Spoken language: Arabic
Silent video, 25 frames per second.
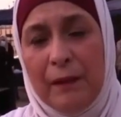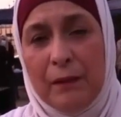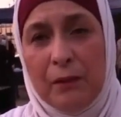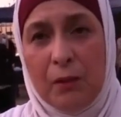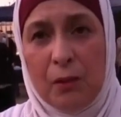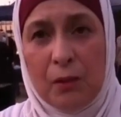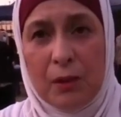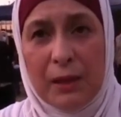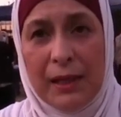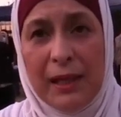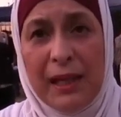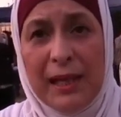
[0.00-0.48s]

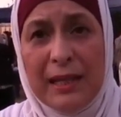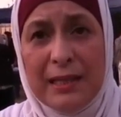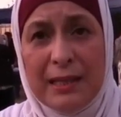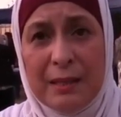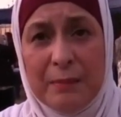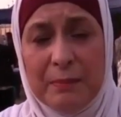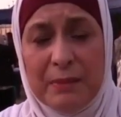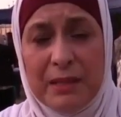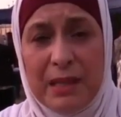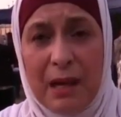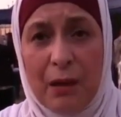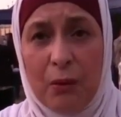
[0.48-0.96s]
دونك
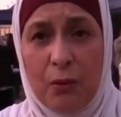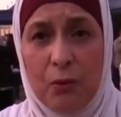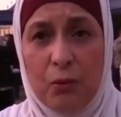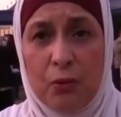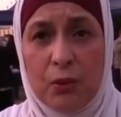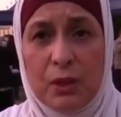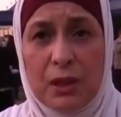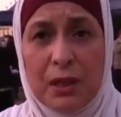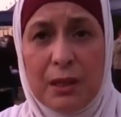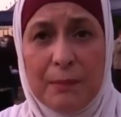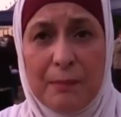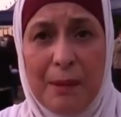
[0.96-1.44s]
لازم
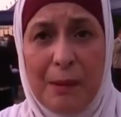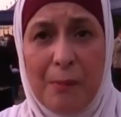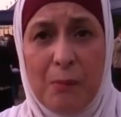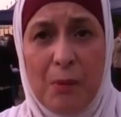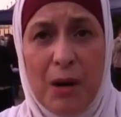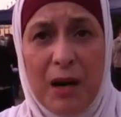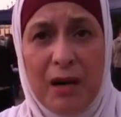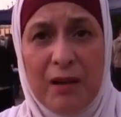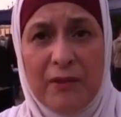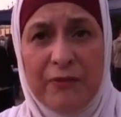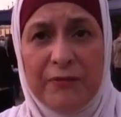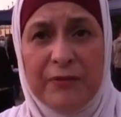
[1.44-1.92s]
تاكلوا كيما
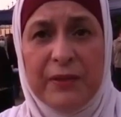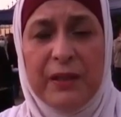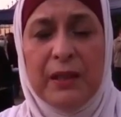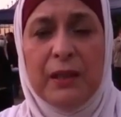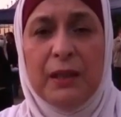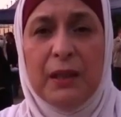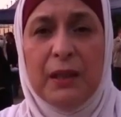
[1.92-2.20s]
موالف